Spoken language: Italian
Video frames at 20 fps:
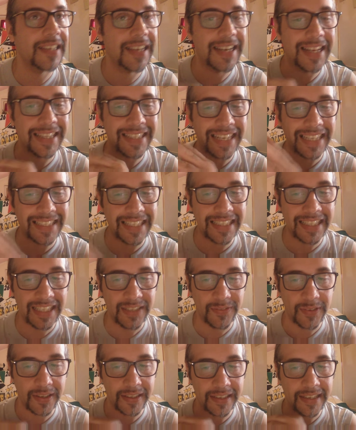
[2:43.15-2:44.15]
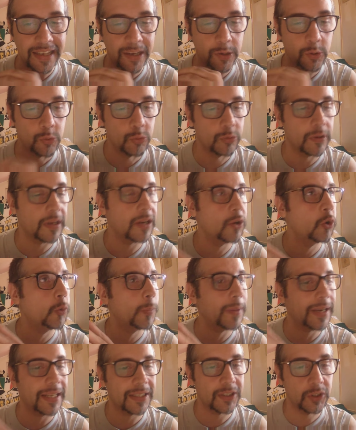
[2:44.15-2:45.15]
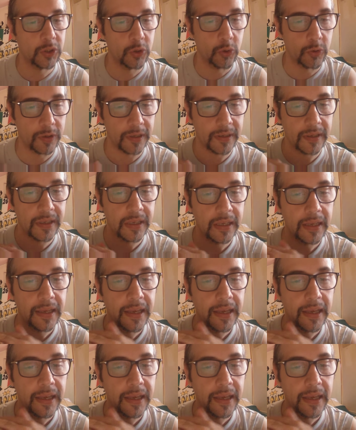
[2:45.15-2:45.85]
nella trattativa e a chiudere l'operazione